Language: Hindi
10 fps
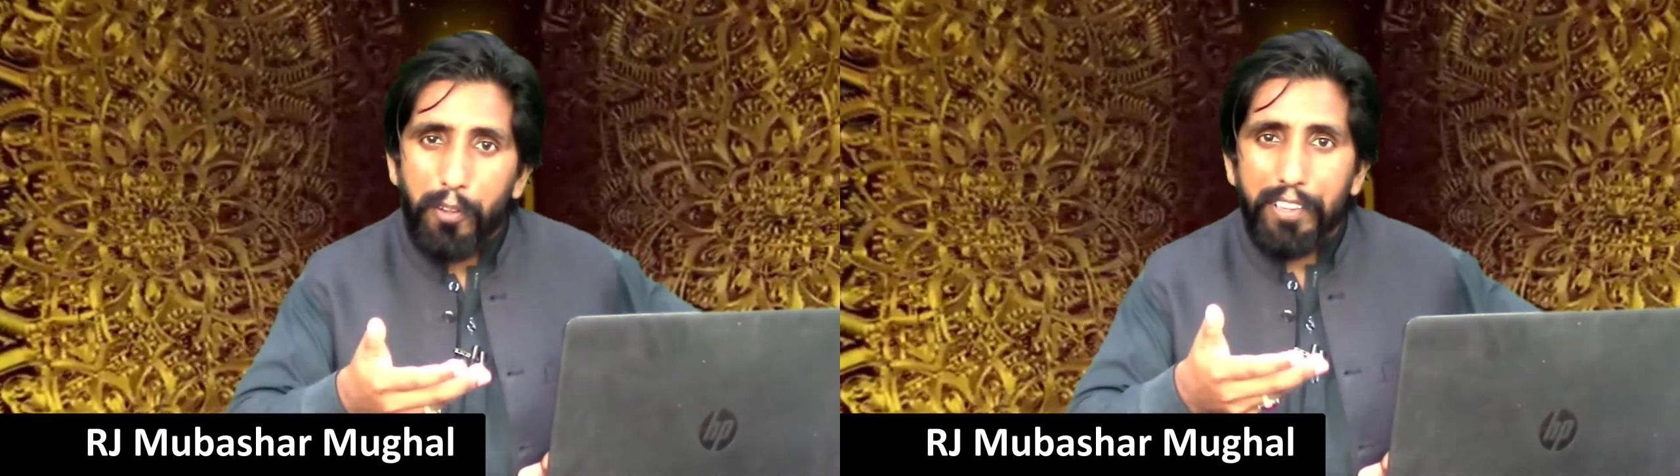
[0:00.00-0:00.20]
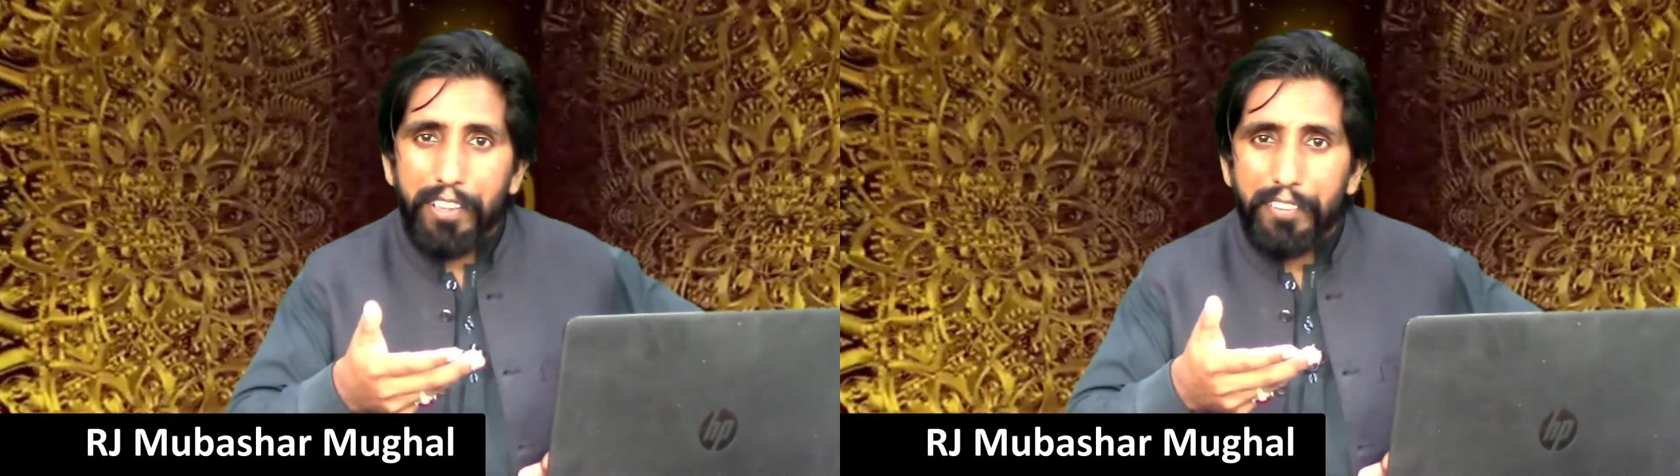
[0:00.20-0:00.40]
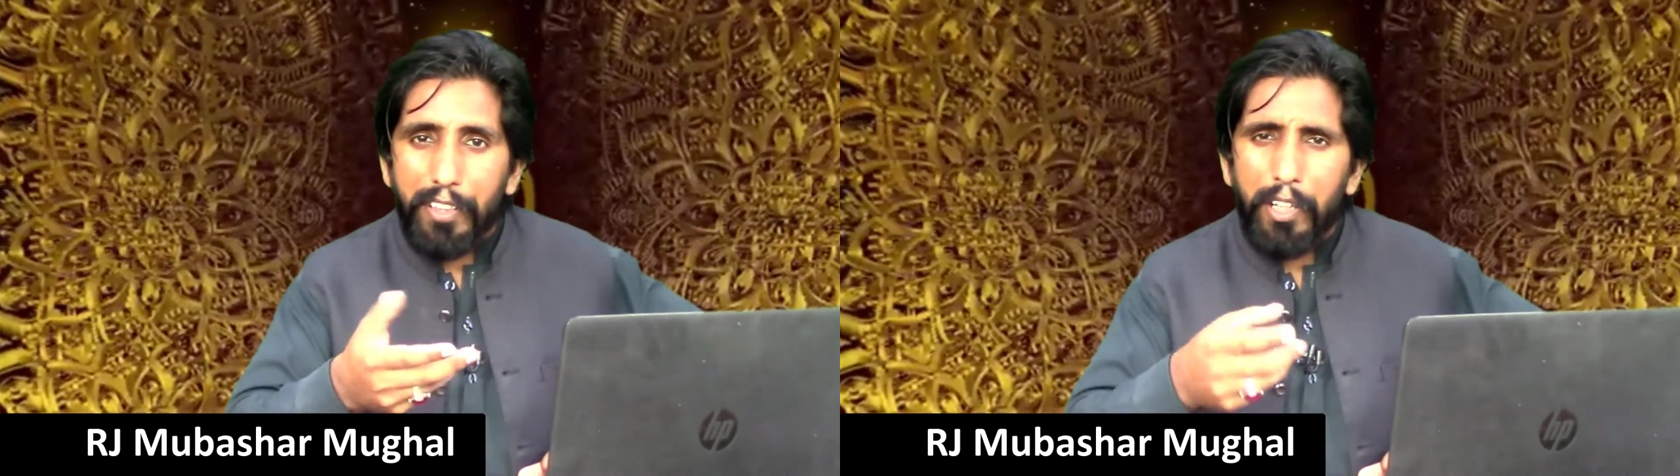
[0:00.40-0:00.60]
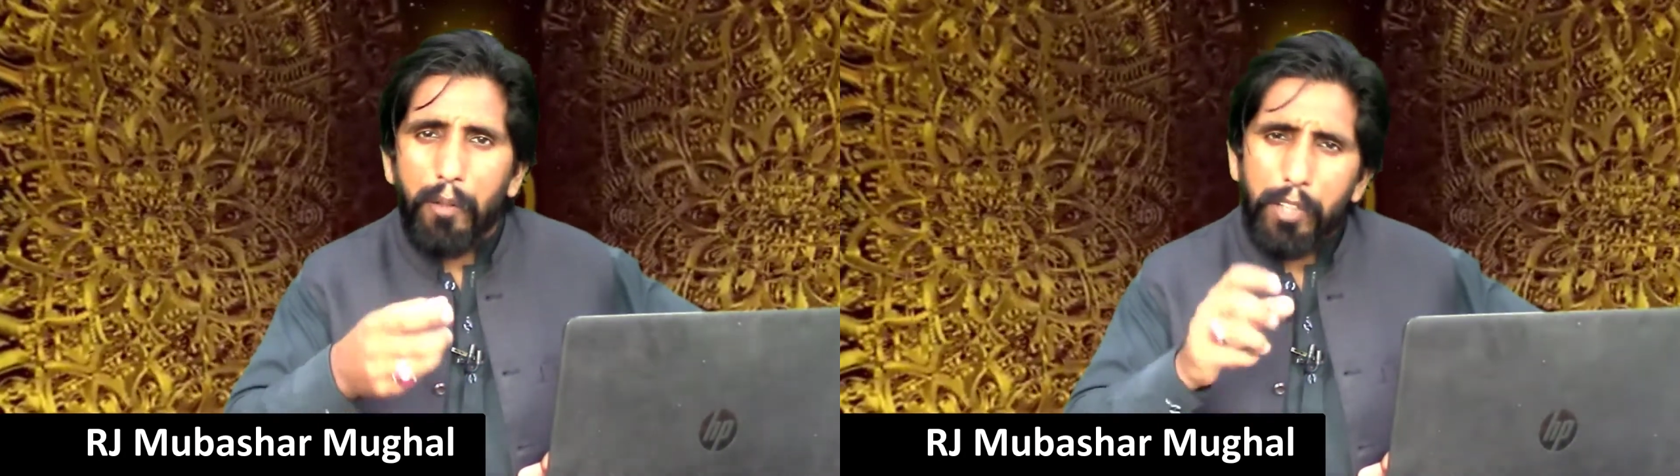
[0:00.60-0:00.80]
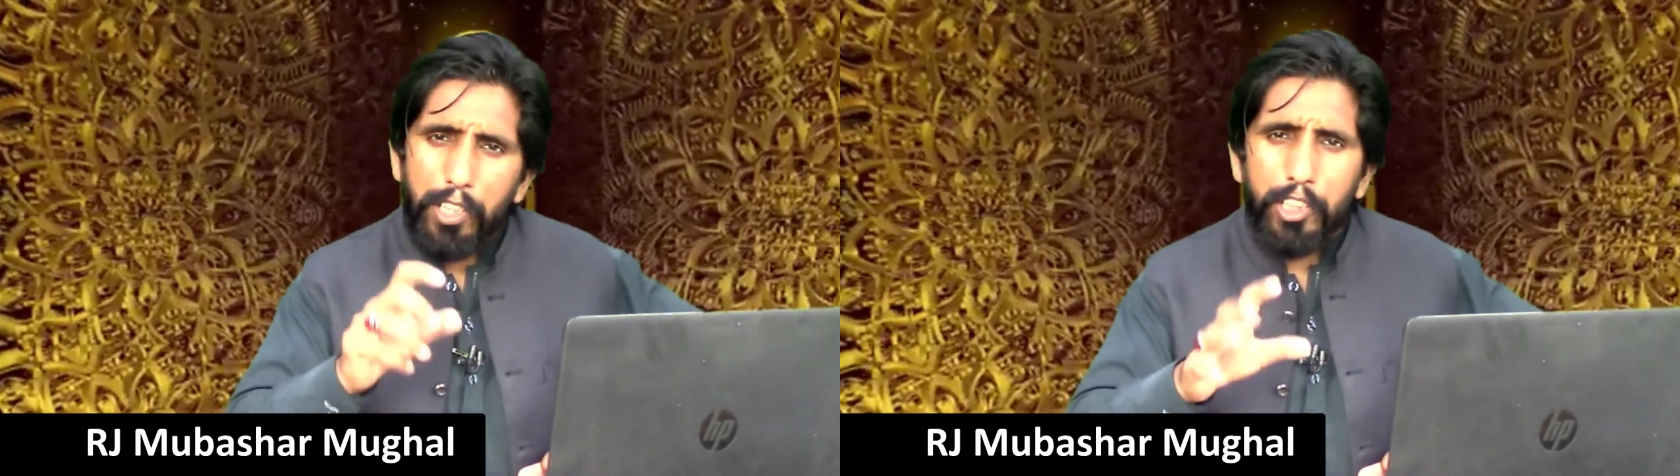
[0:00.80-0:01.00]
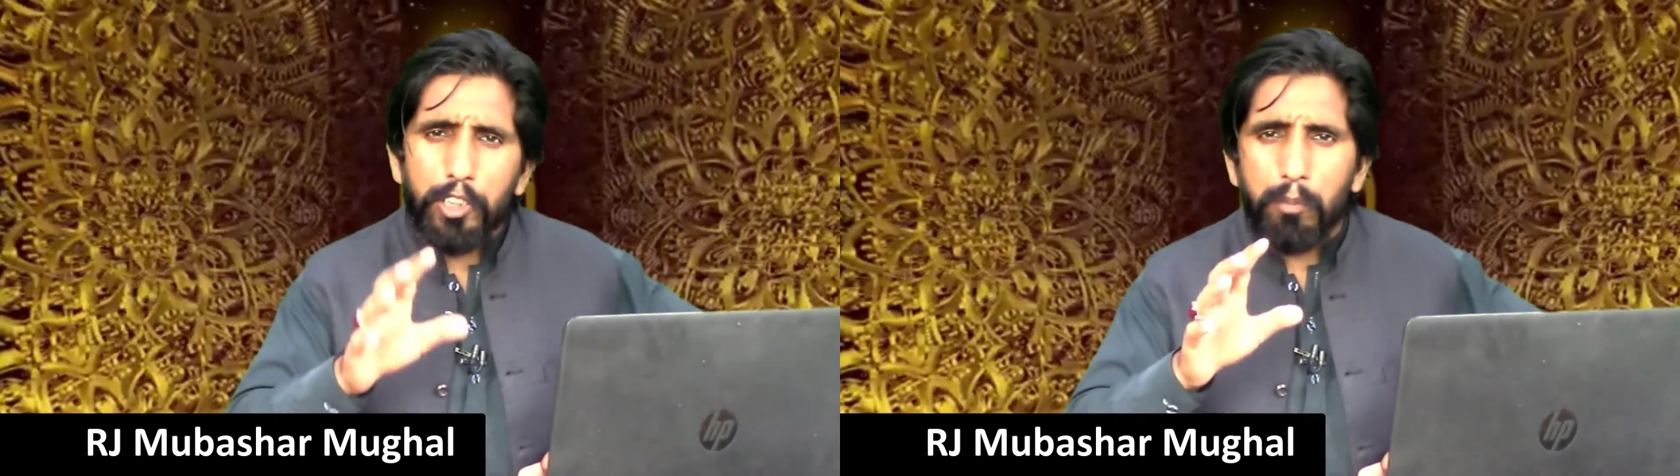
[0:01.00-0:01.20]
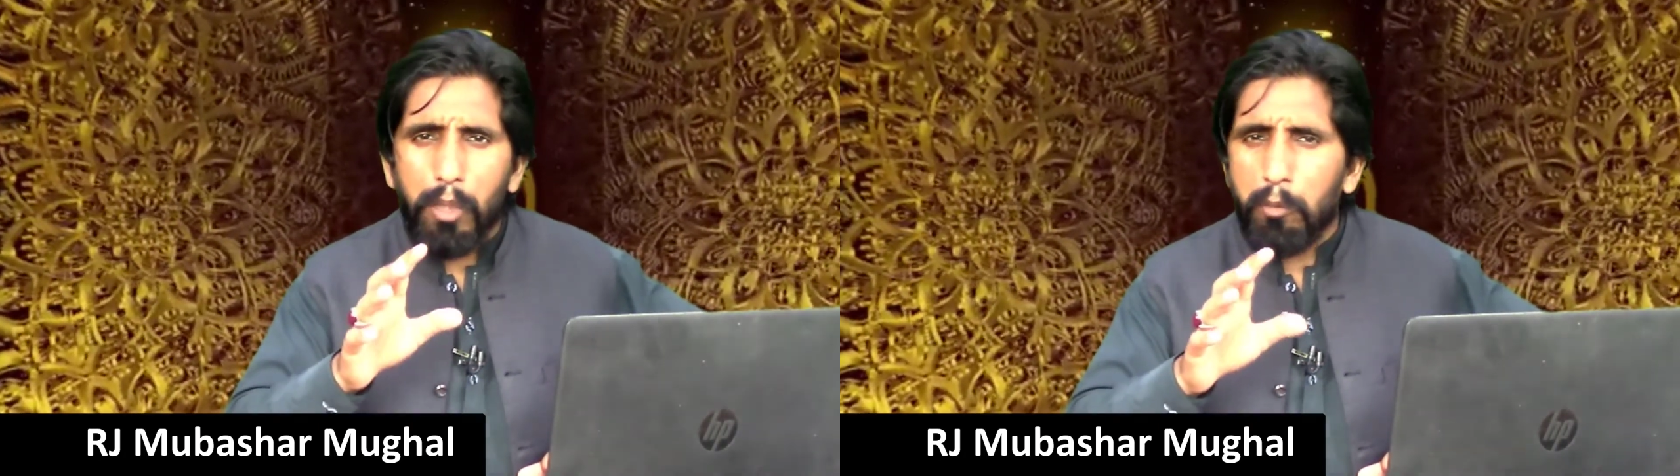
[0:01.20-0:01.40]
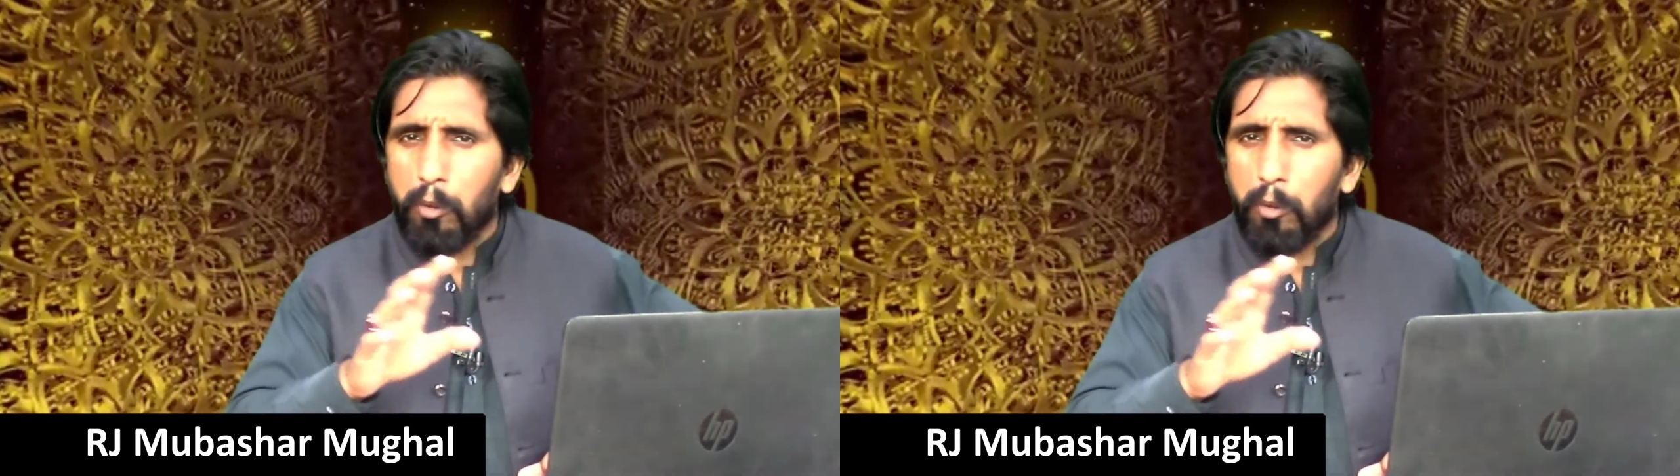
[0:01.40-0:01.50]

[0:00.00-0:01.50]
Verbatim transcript: कॉल करता है और एक ही जुमला